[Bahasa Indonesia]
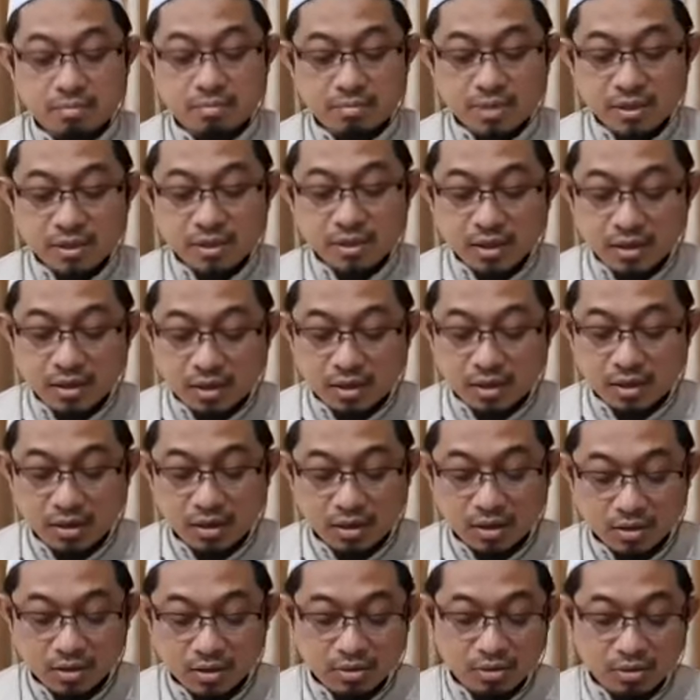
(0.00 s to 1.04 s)
materi
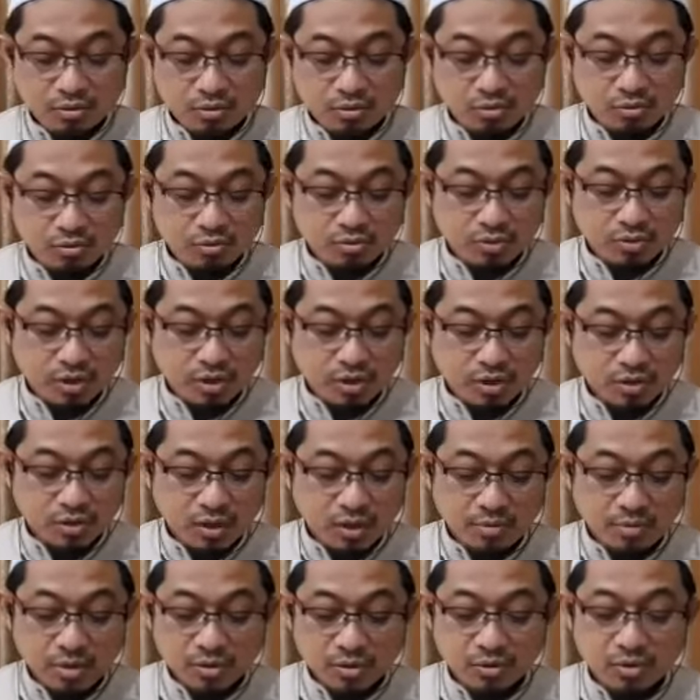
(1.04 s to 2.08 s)
atau yang
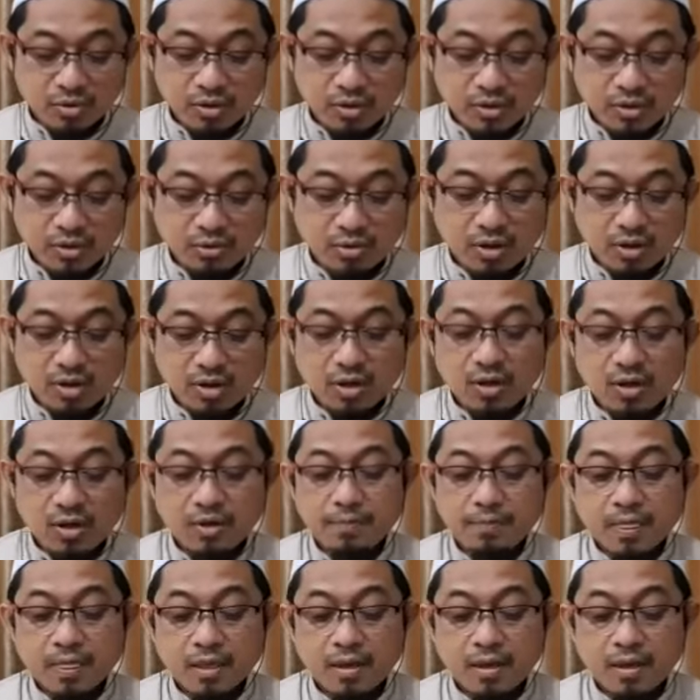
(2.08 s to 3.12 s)
saya maksud di situ adalah
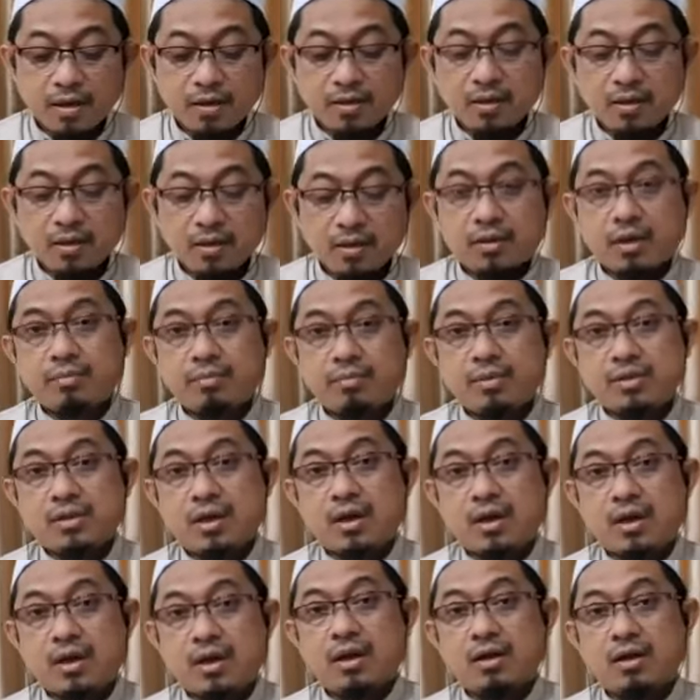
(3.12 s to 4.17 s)
tentang
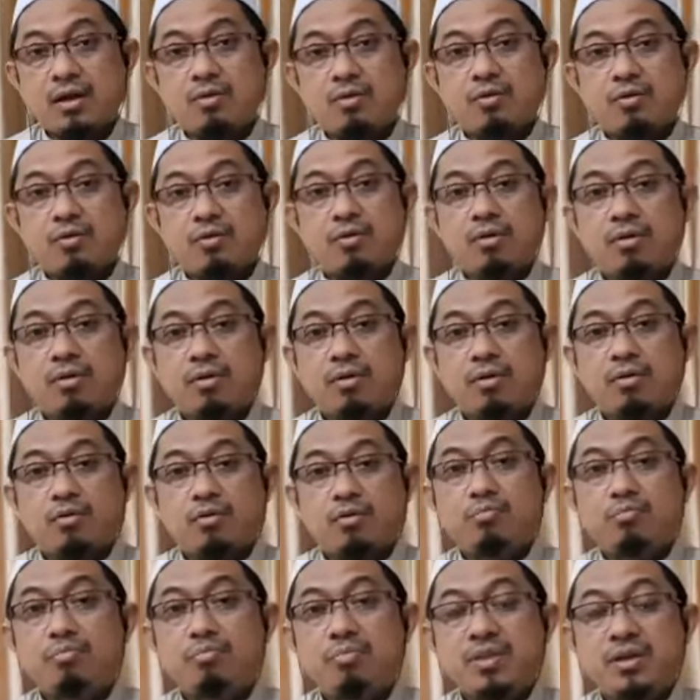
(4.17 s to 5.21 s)
masalah
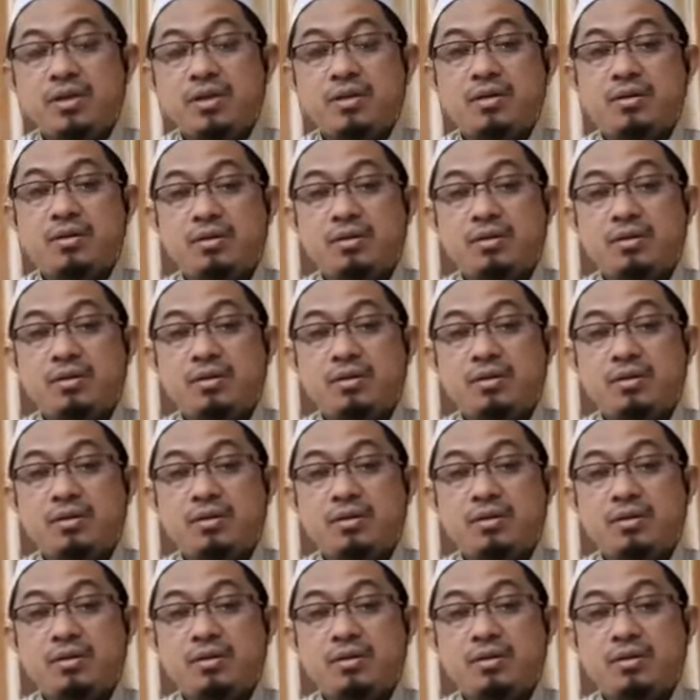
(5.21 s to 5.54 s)
ummi